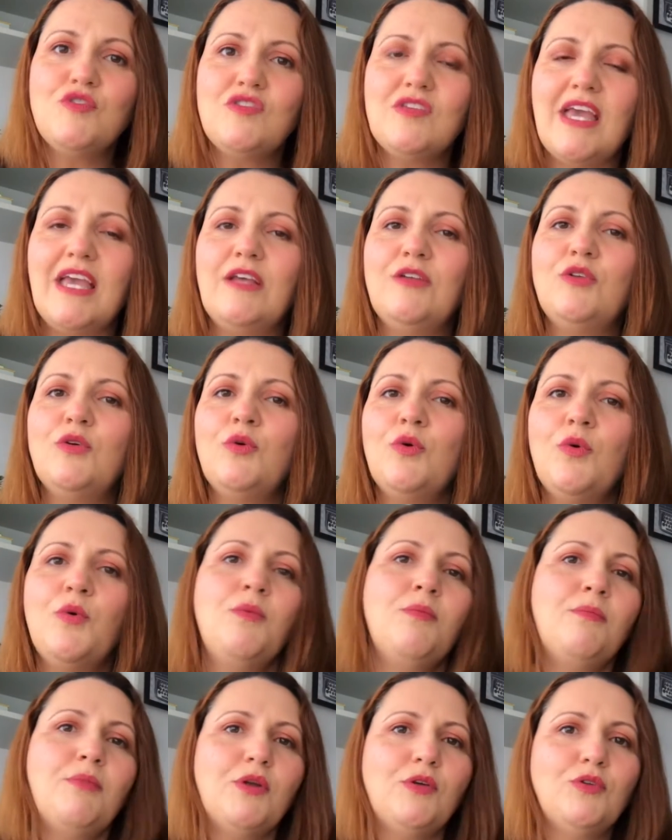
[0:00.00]
sendo
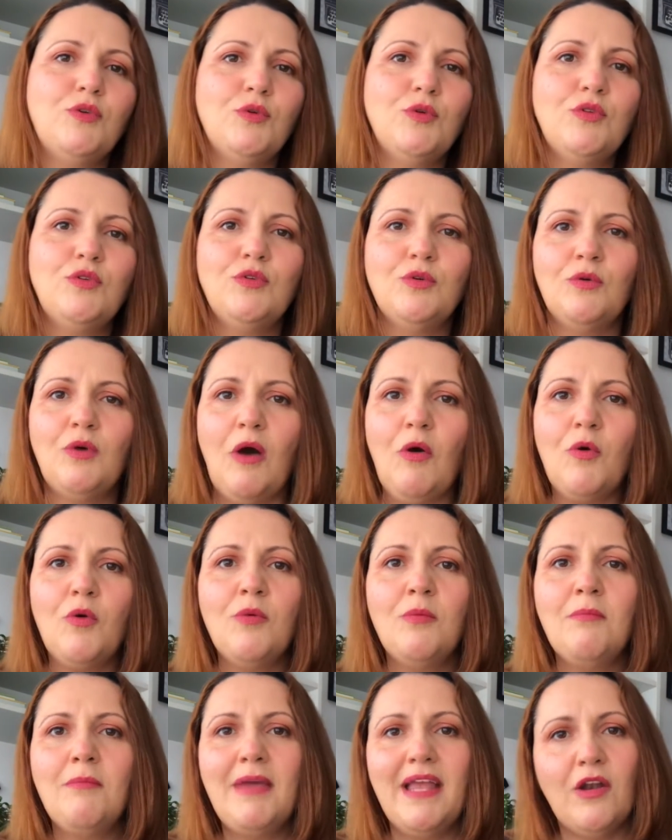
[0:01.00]
um produto
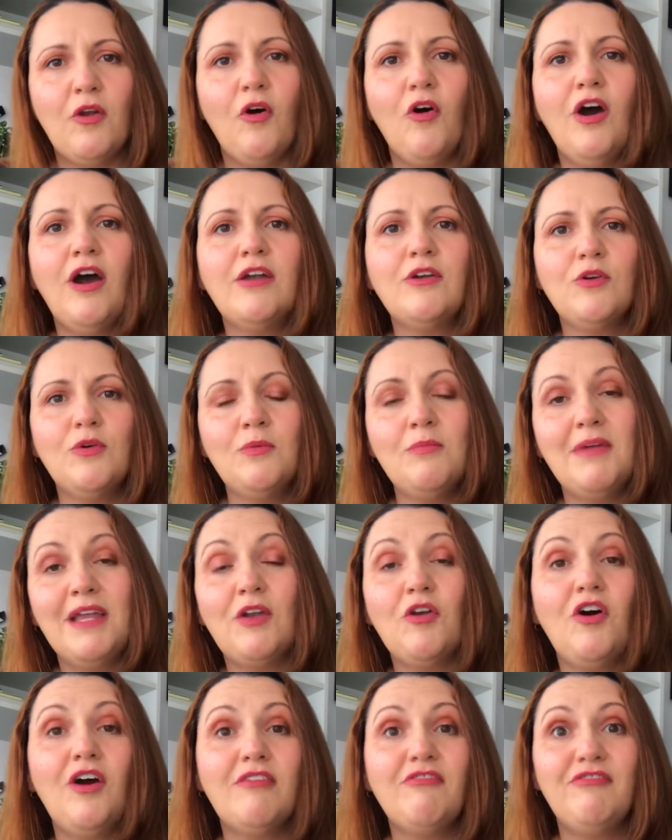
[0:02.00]
algum menor, com
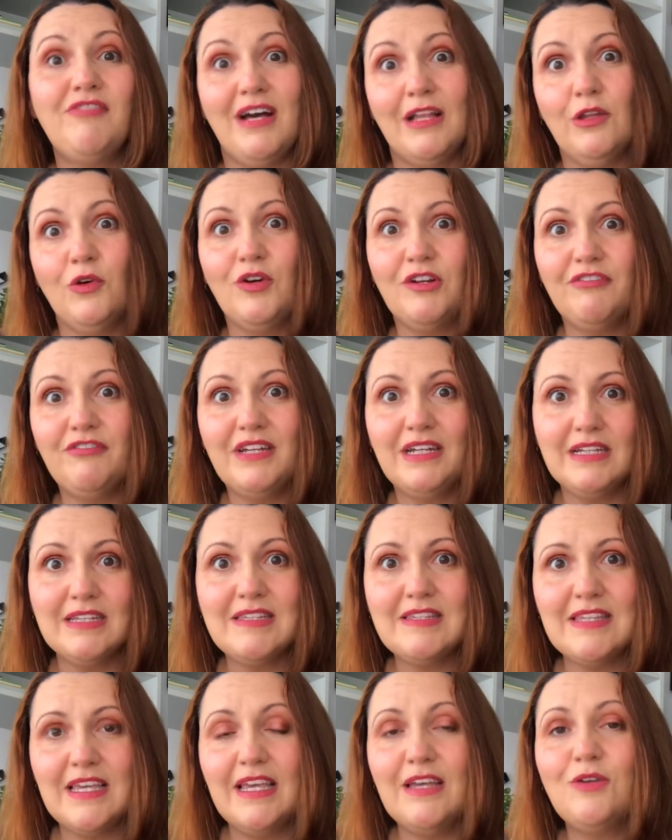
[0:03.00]
menor valor
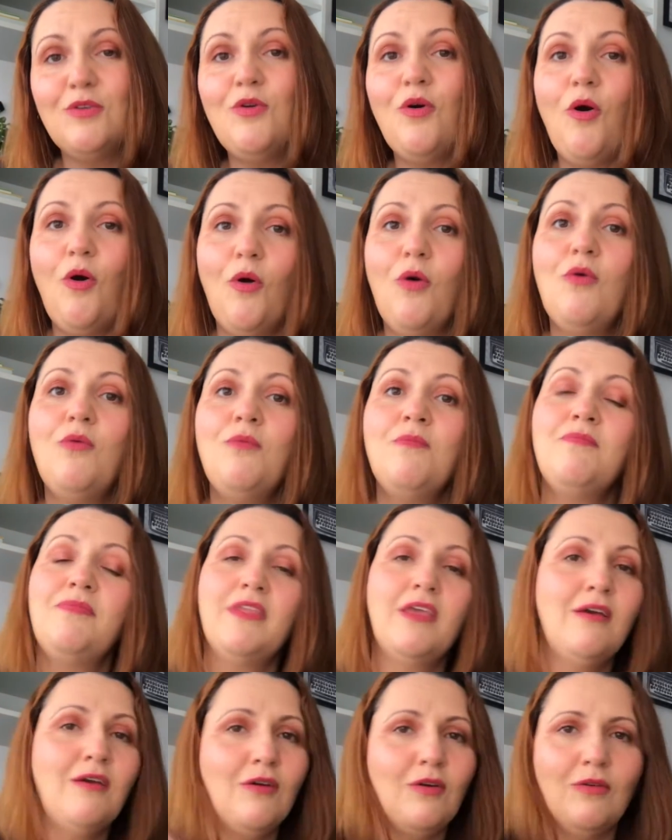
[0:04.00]
financeiro ou
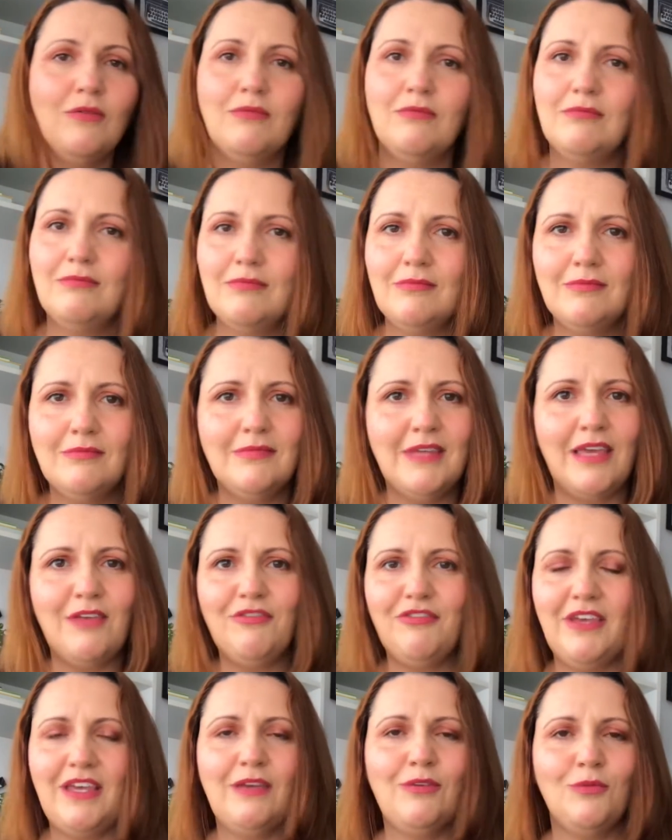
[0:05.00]

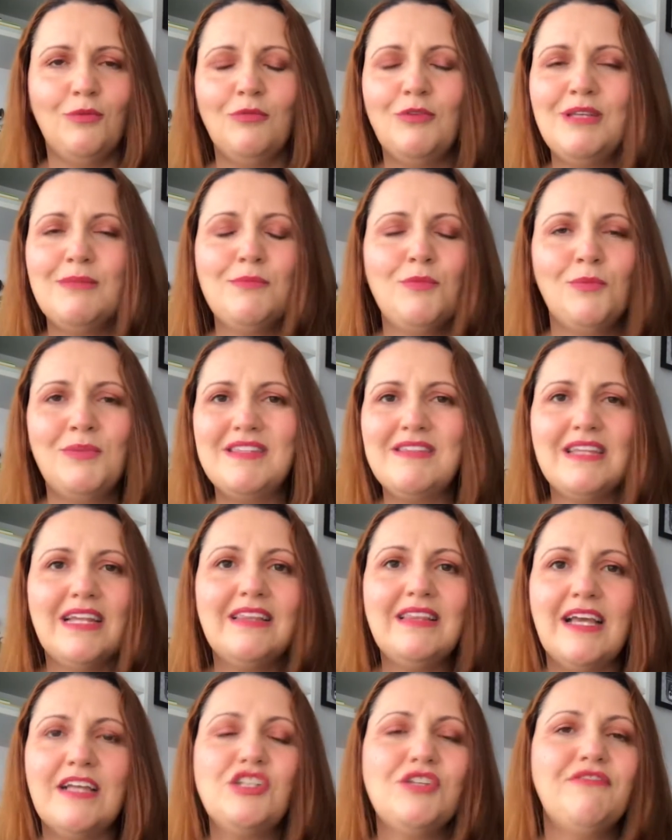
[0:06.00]
enfim, uma
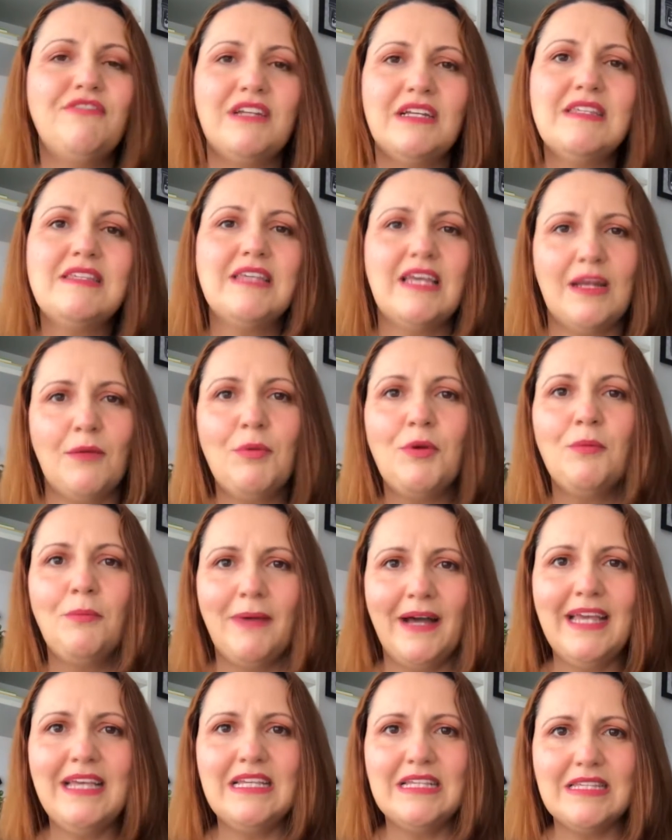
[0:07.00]
estratégia financeira para um
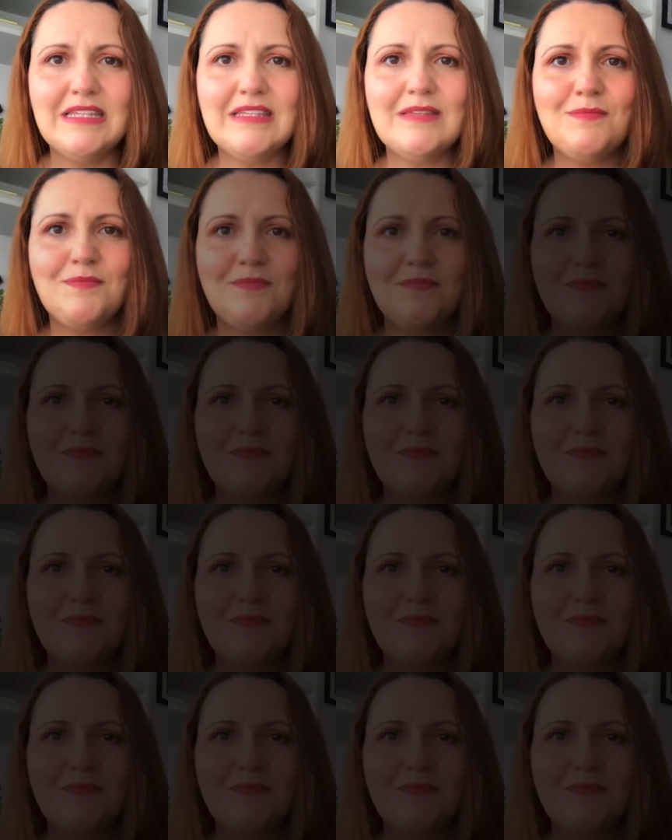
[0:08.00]
país.